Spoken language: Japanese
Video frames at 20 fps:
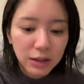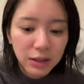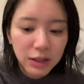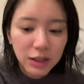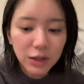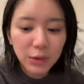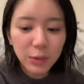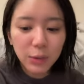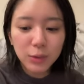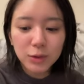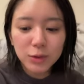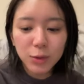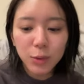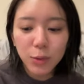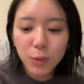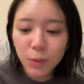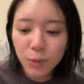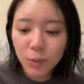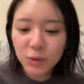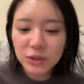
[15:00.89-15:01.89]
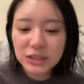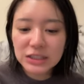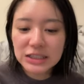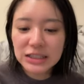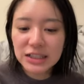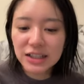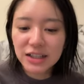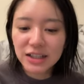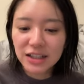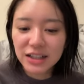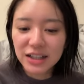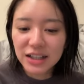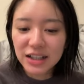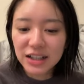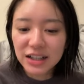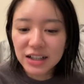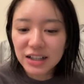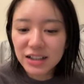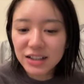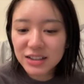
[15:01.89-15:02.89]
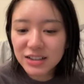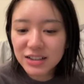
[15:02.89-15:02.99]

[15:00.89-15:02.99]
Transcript: 色を調合しながらなんか